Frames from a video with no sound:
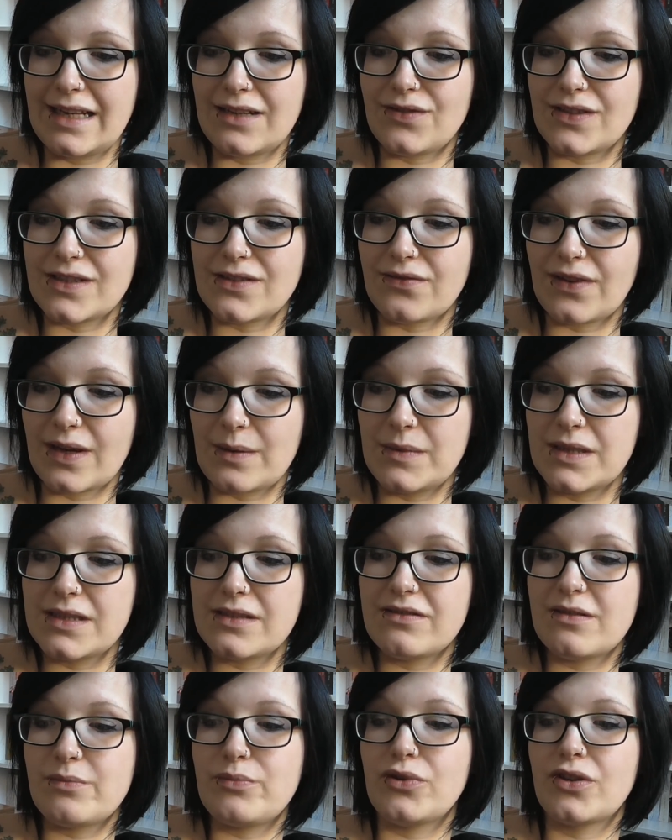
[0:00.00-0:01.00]
Etwas
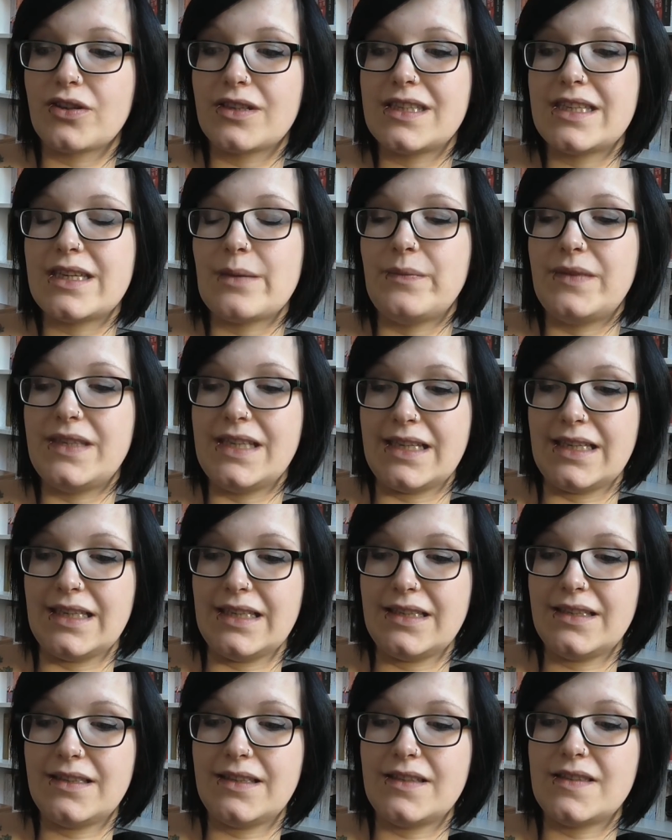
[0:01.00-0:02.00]
Fremdes verbirgt sich im
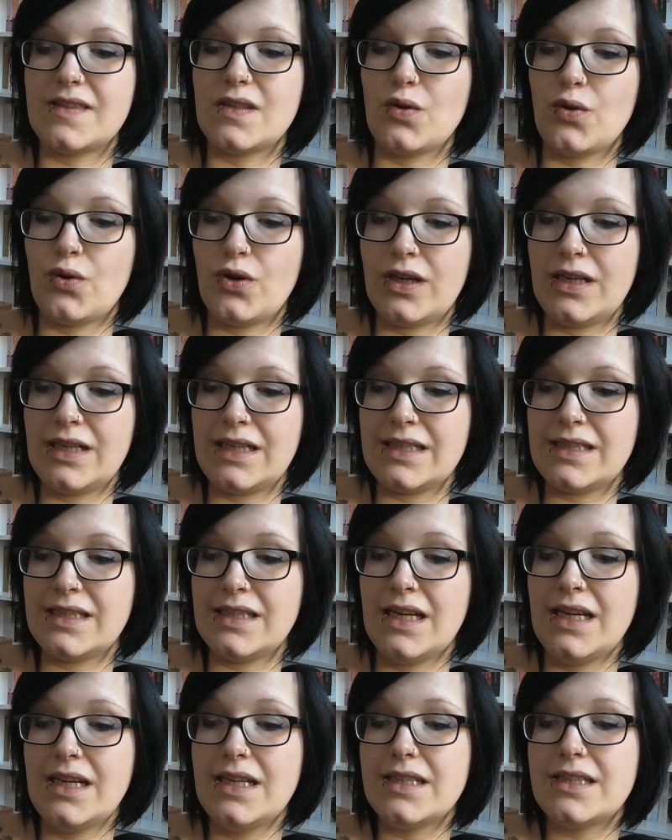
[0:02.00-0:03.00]
Dickicht. Sie hören
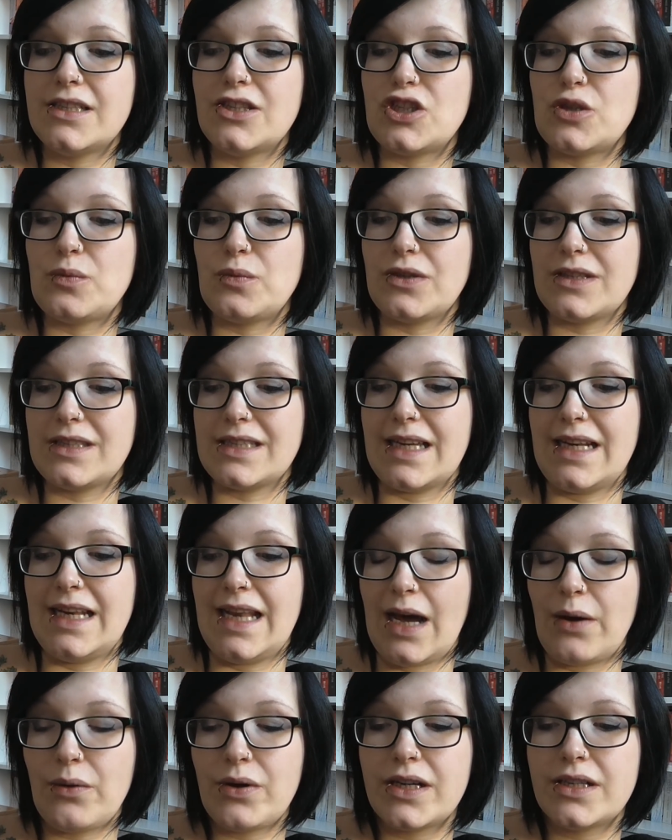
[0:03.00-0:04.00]
es, sie spüren sein
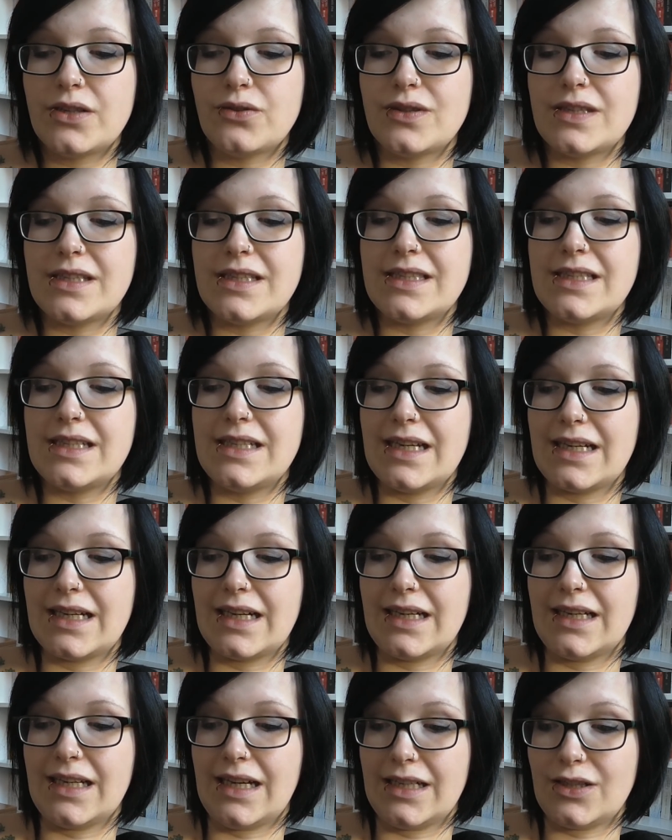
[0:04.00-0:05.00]
Lauern und sie sind der
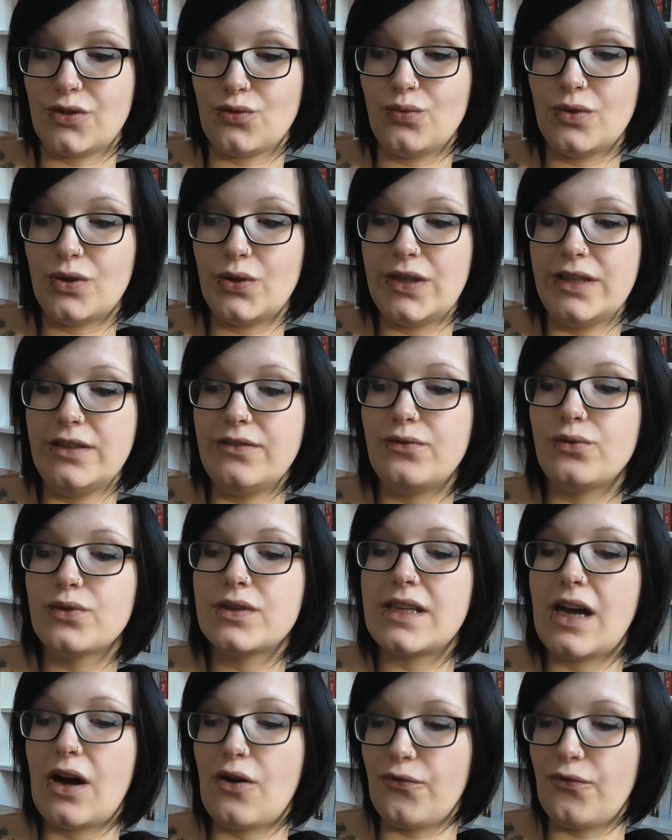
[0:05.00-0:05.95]
Kreatur hilflos